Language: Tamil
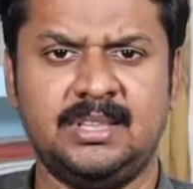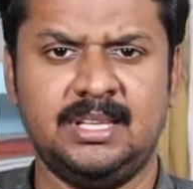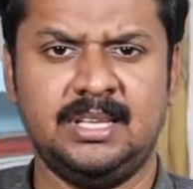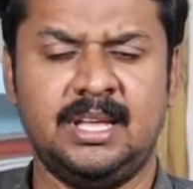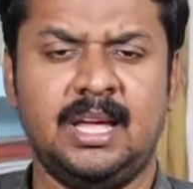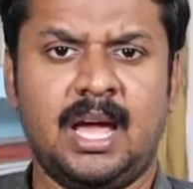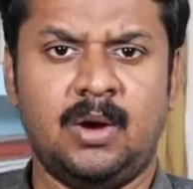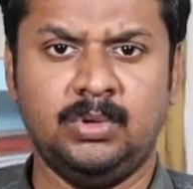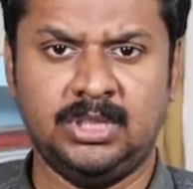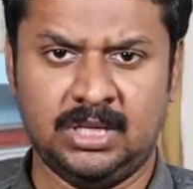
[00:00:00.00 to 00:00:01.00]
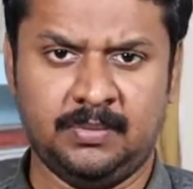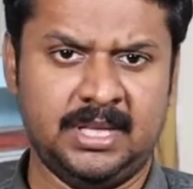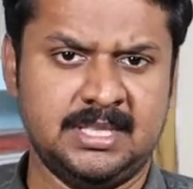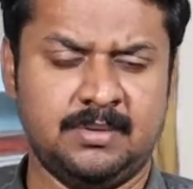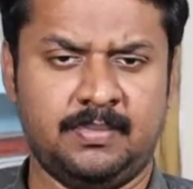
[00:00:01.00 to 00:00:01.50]
வந்து
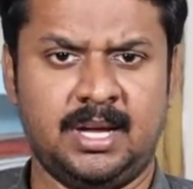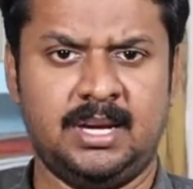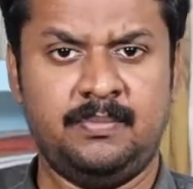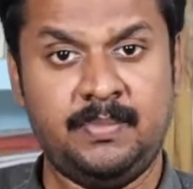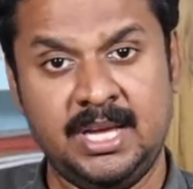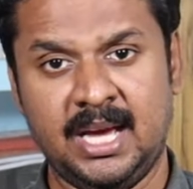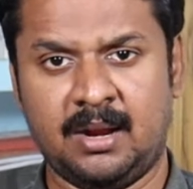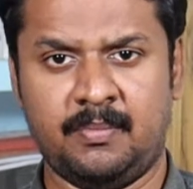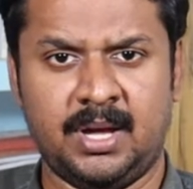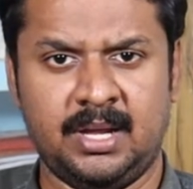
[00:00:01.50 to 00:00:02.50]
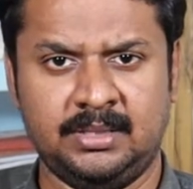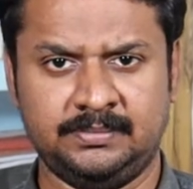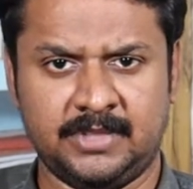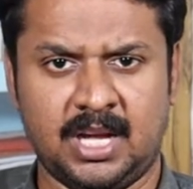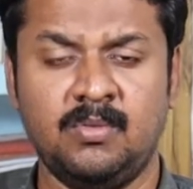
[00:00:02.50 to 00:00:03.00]
உத்தரப்பிரதேச பாரு பீகாரை பாரு
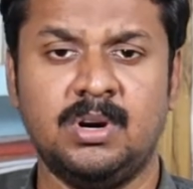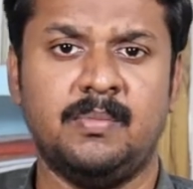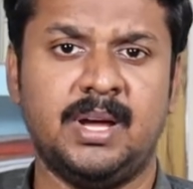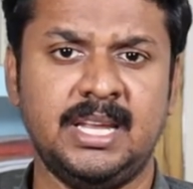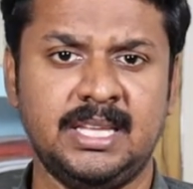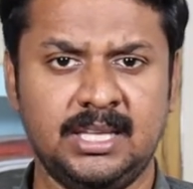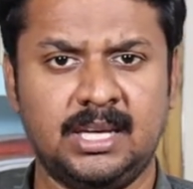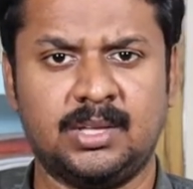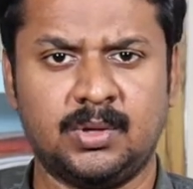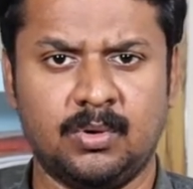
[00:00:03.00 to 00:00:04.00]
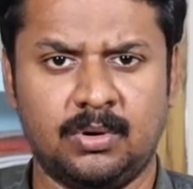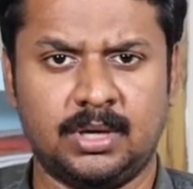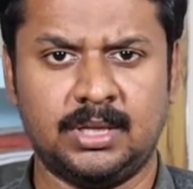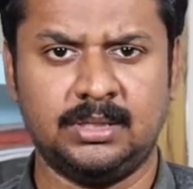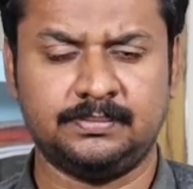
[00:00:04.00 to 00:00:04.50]
அவங்கள மாதிரி ஹிந்தி
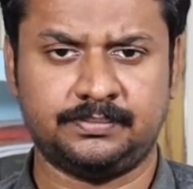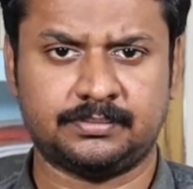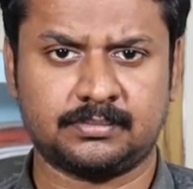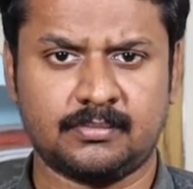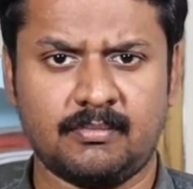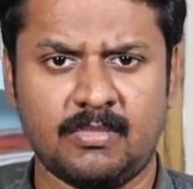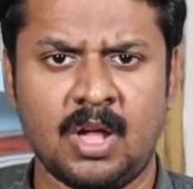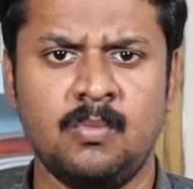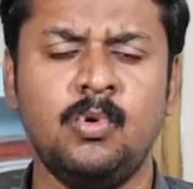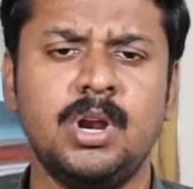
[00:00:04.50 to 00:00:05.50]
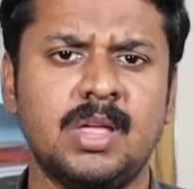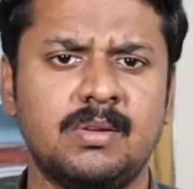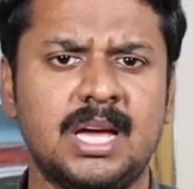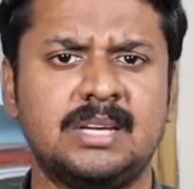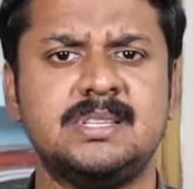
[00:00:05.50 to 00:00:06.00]
கற்றுக்கோங்கிறது
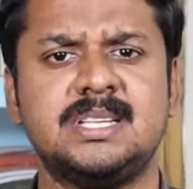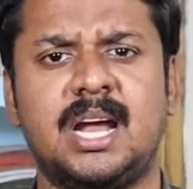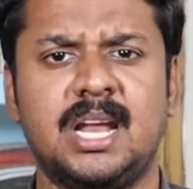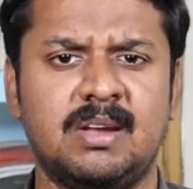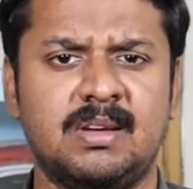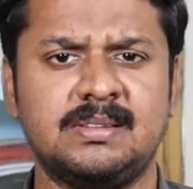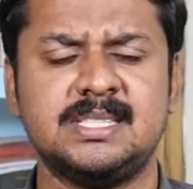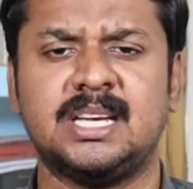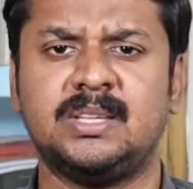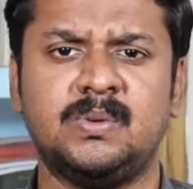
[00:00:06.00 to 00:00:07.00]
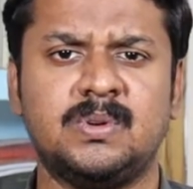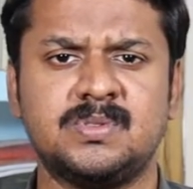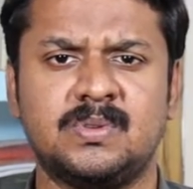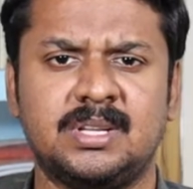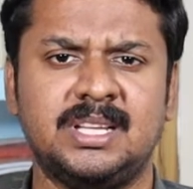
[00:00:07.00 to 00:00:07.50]
மூணாவது லாங்குவேஜ் நாலாவது லாங்குவேஜ்
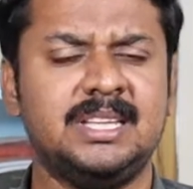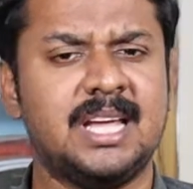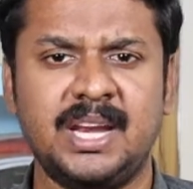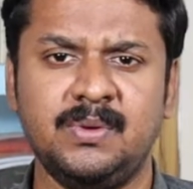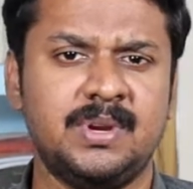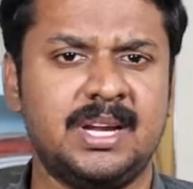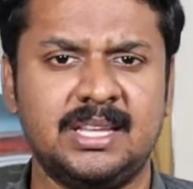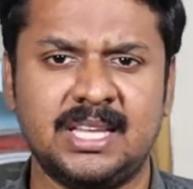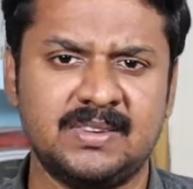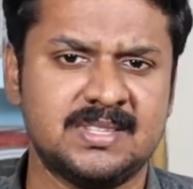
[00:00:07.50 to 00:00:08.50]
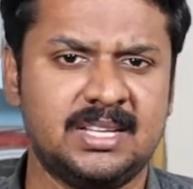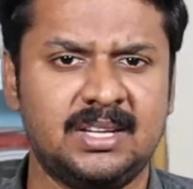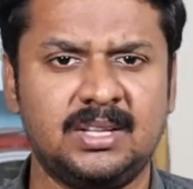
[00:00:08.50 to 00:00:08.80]
கற்றுக்கோன்னு சொல்கிறது இந்த அறிவுரைகளை தயவு செய்து